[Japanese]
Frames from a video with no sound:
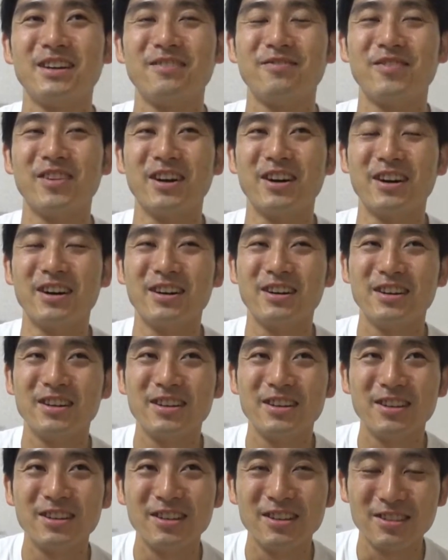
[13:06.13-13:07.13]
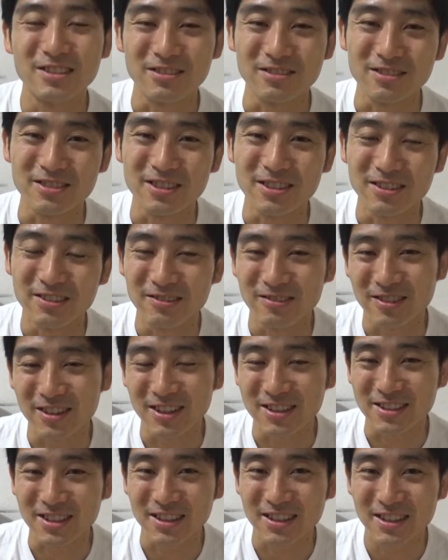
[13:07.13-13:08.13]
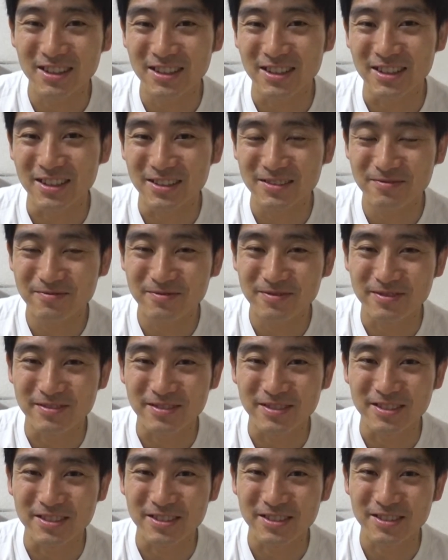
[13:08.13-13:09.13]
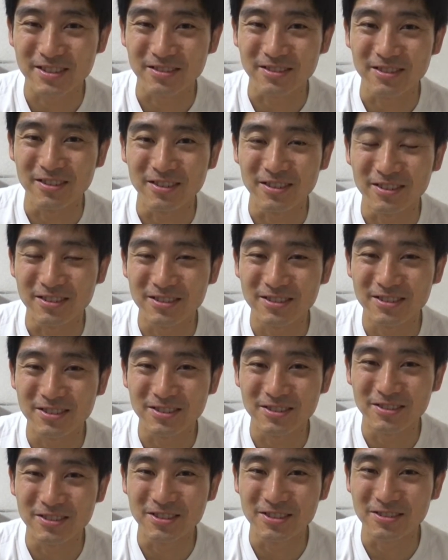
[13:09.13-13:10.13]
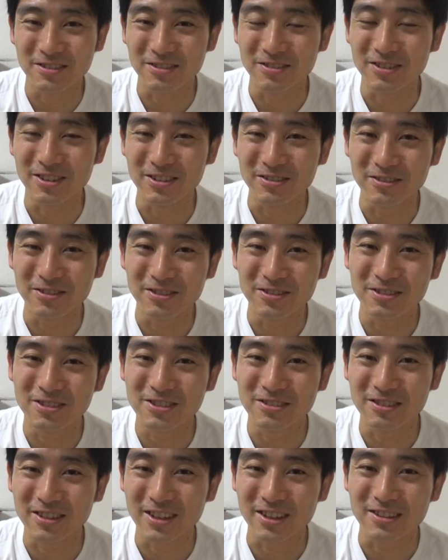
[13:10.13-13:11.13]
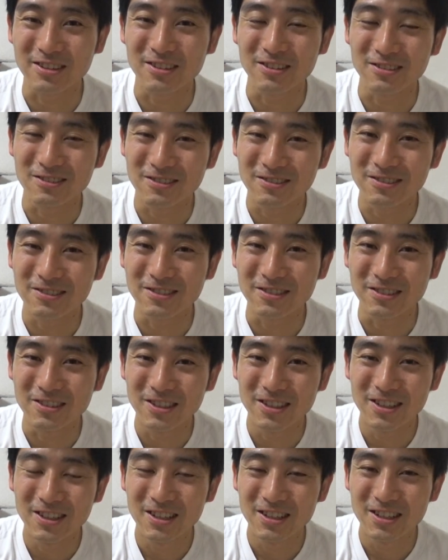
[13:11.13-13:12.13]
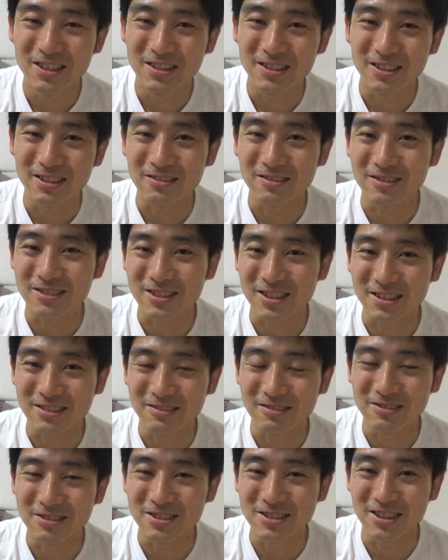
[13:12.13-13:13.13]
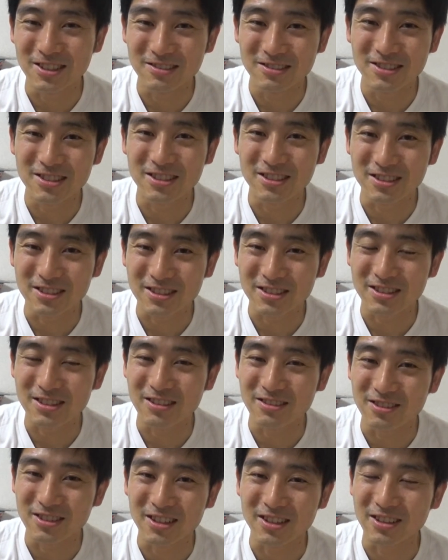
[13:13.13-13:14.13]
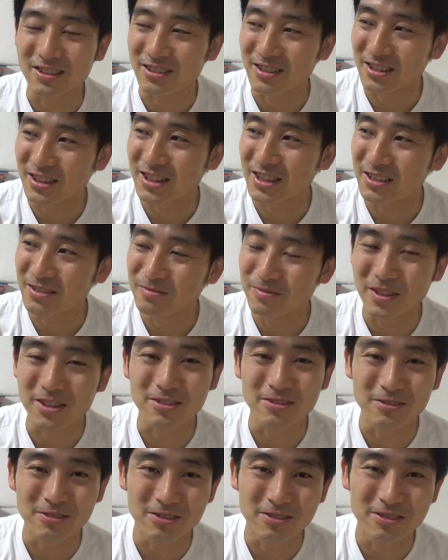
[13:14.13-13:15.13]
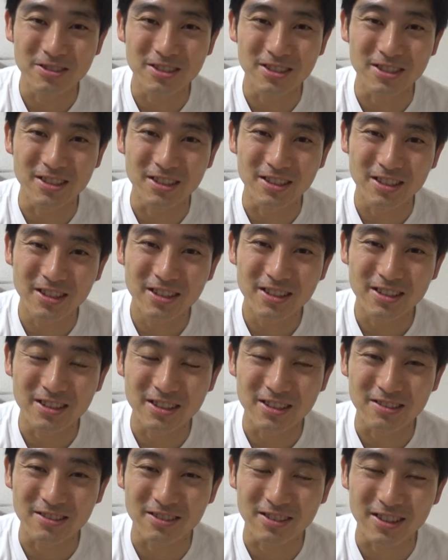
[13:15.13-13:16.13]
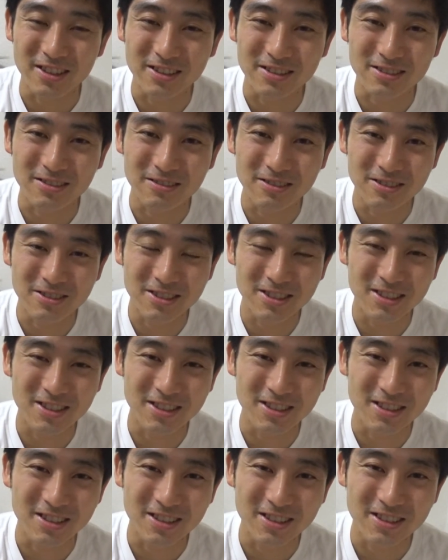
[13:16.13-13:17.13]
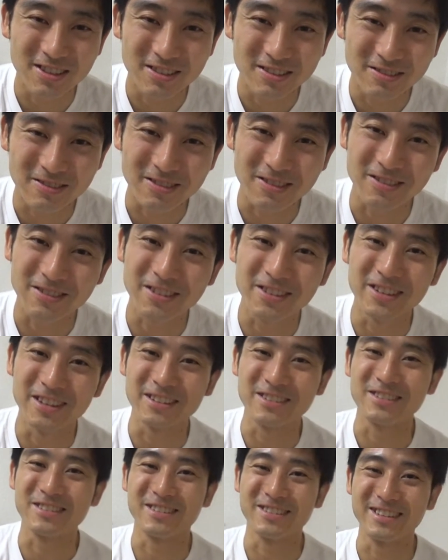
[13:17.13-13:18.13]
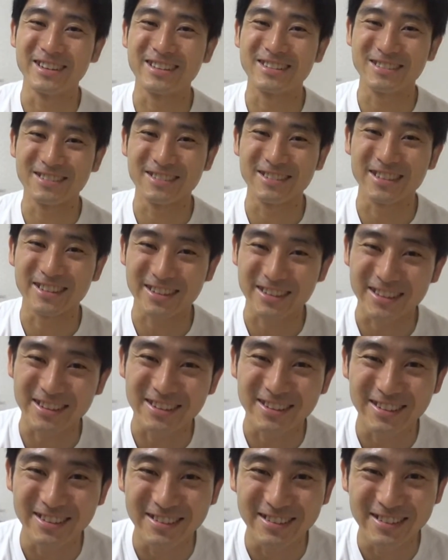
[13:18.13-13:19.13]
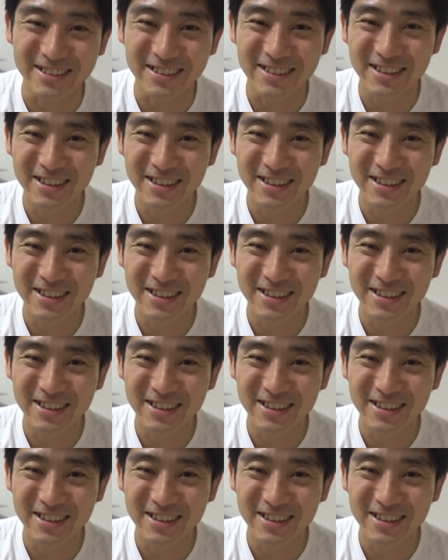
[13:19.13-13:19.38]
まあそうですねお母さんが、その強い人とはどういう人かっていうのを煉獄さんに教えるシーンって言ったらいいかなまあそういうシーンですよねそういうシーンのところでちょっと泣きそうになったっていう